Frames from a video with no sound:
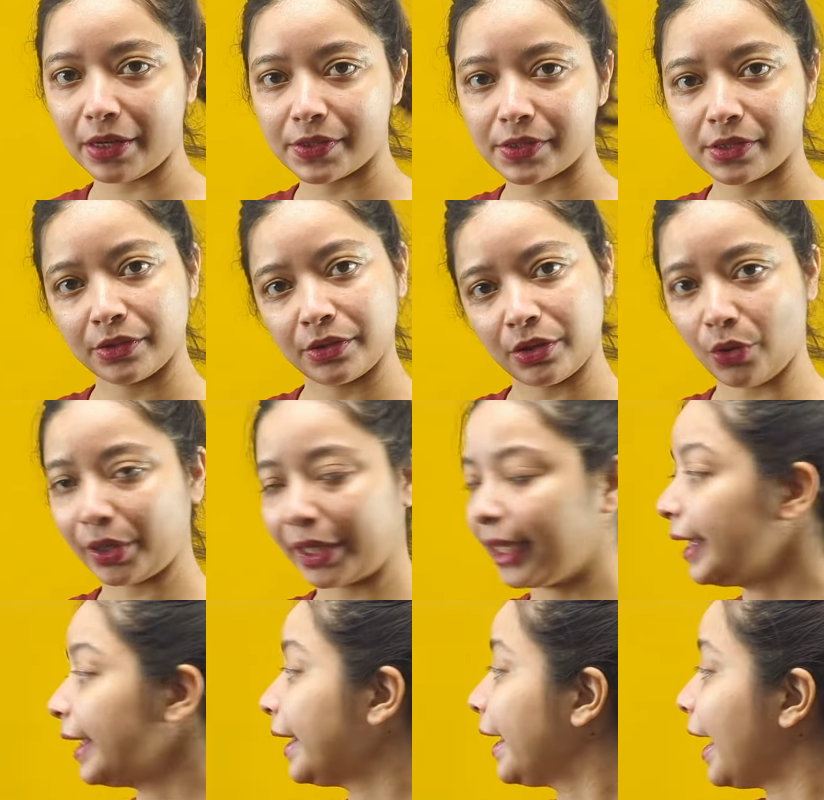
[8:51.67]
মার্কস ওকে
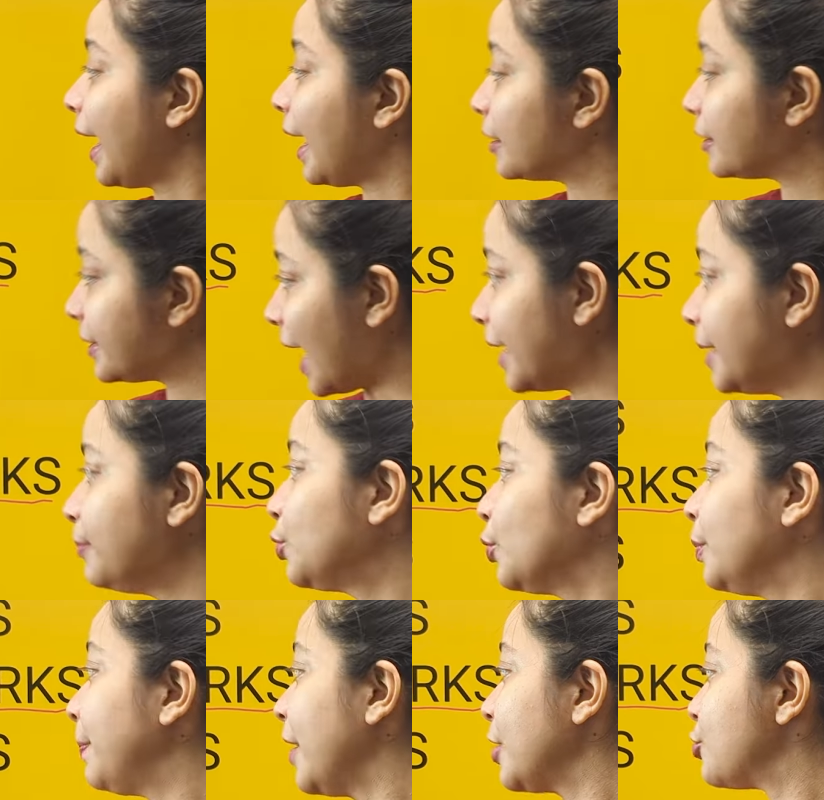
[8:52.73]
টাইম
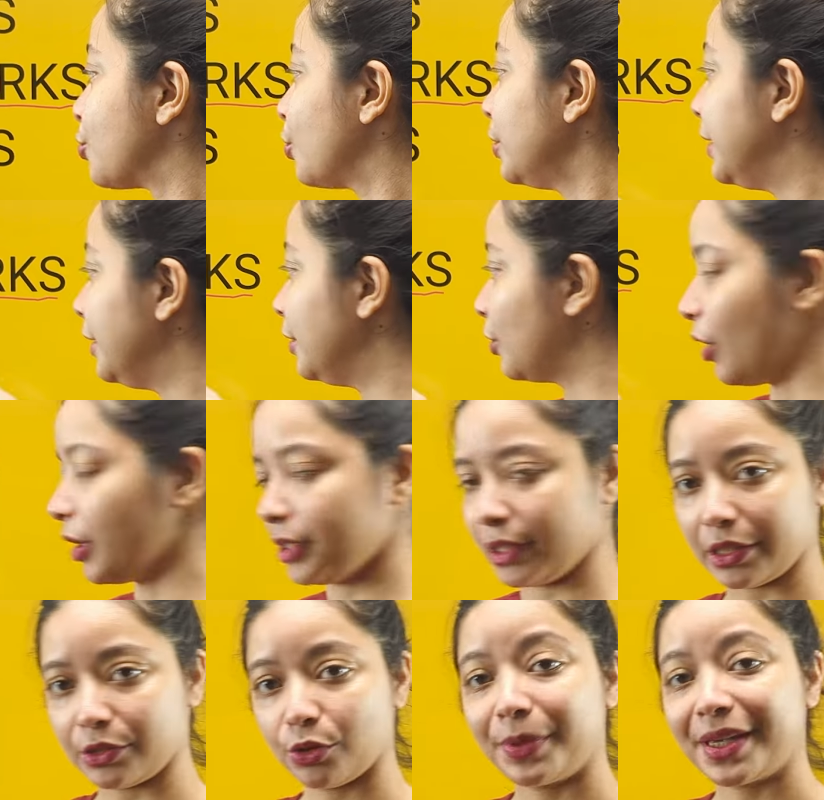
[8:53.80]
তুমি পাচ্ছ তিন
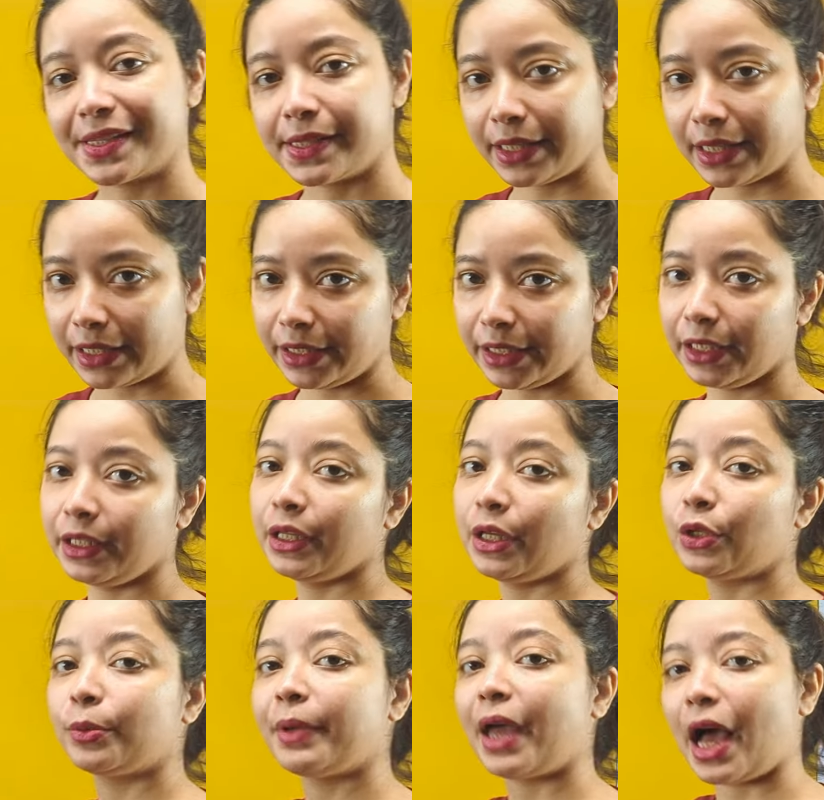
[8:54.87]
ঘন্টা তো বেসিক্যালি
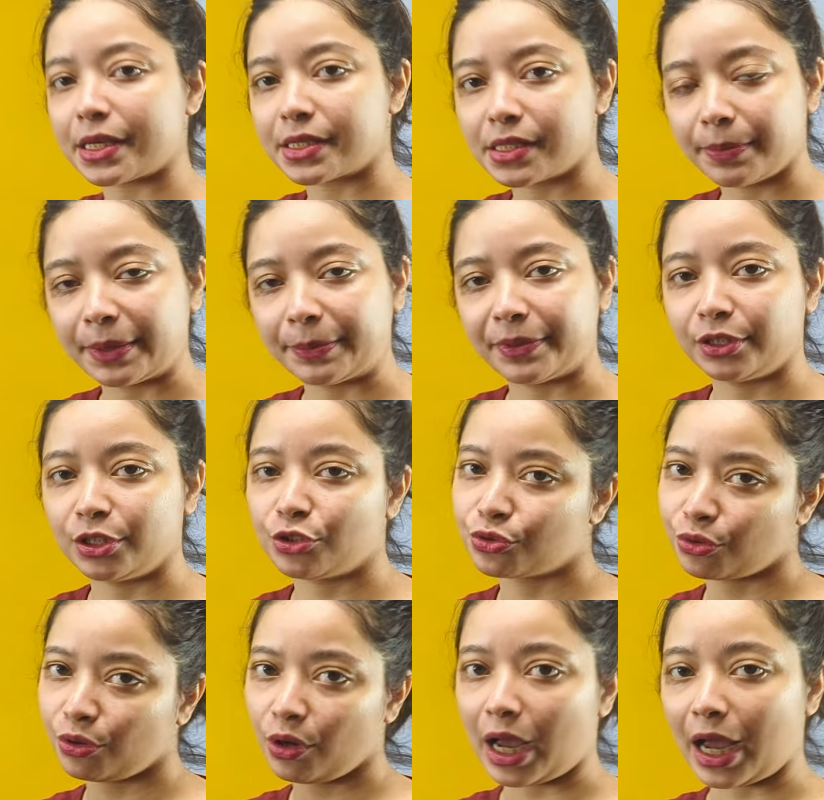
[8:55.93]
তুমি আটটা পেপার
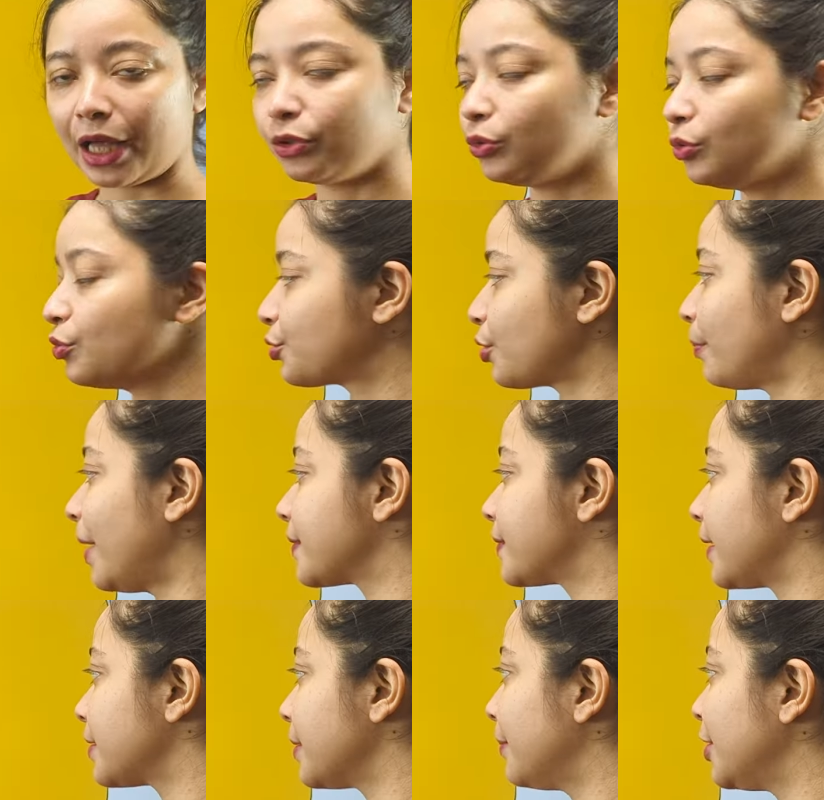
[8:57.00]
দিচ্ছ আর দুশো মার্কস
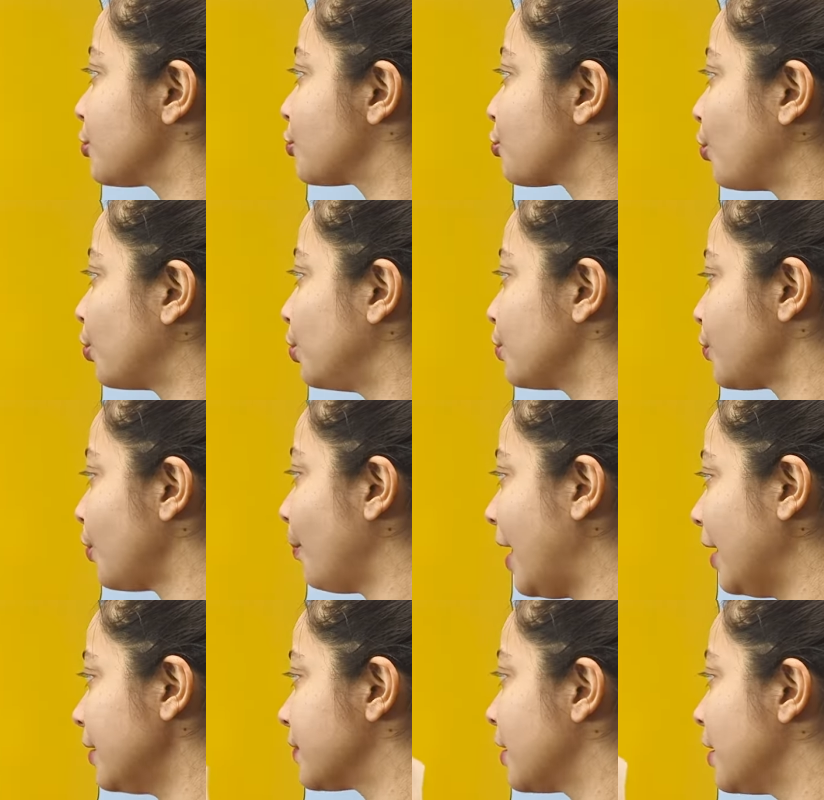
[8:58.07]
থাকছে মানে ষোলোশো
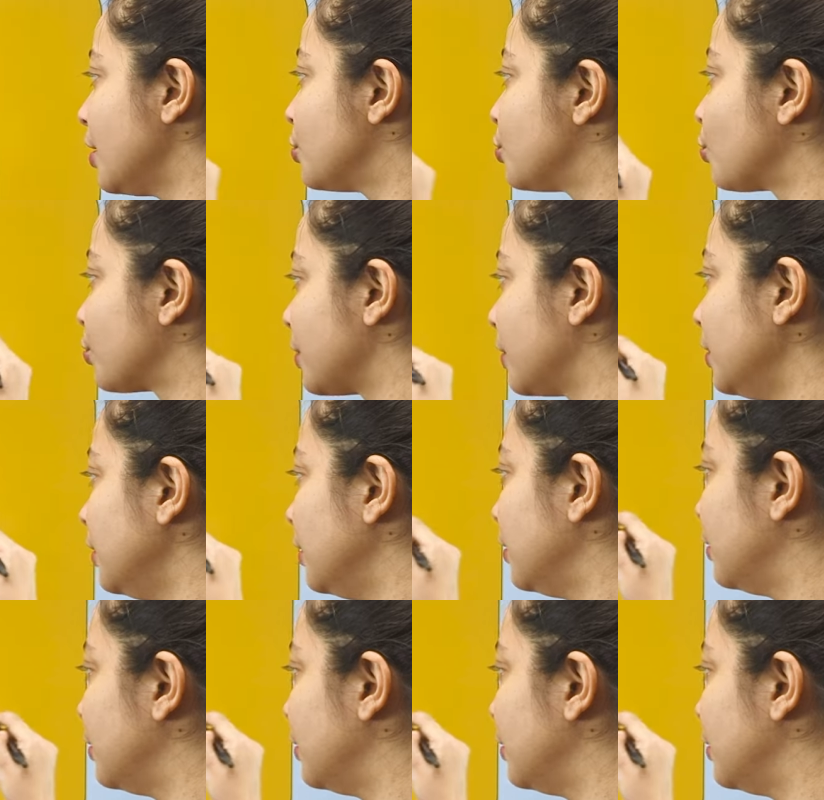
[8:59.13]
মার্কস টোটাল